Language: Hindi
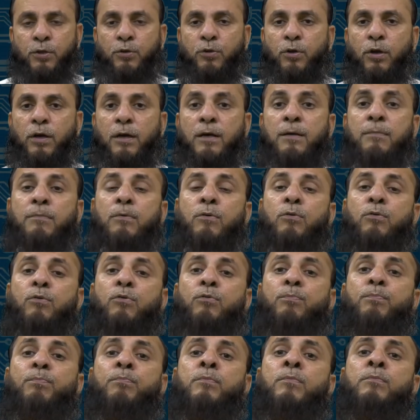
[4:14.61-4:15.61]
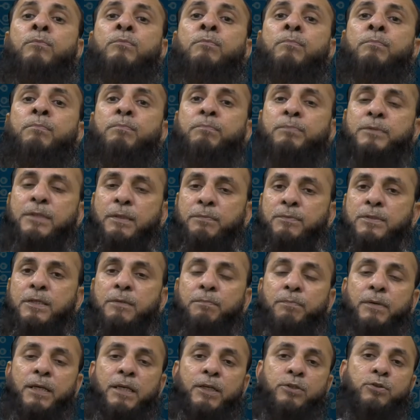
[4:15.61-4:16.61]
तो हमको सबसे
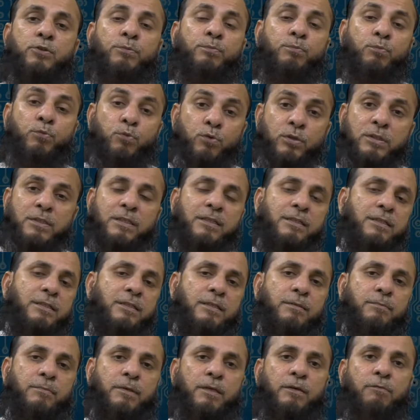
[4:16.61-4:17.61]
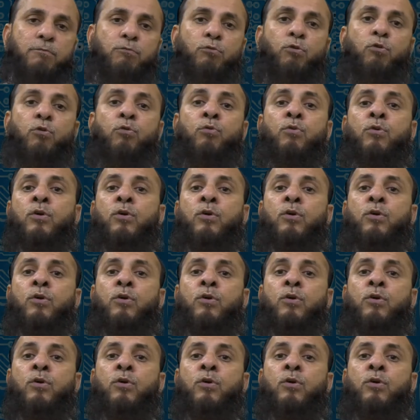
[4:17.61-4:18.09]
पहले जो बूट सिस्टम है वो